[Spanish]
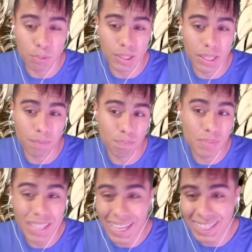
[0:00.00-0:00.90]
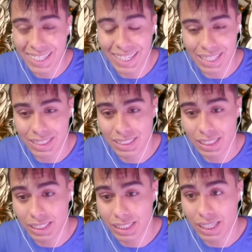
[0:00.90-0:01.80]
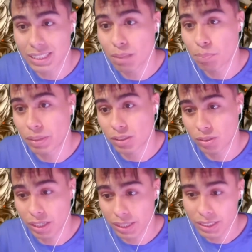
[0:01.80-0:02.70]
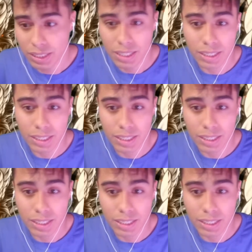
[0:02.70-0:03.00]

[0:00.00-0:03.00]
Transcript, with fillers: porque nada te garantiza que tengas el personaje.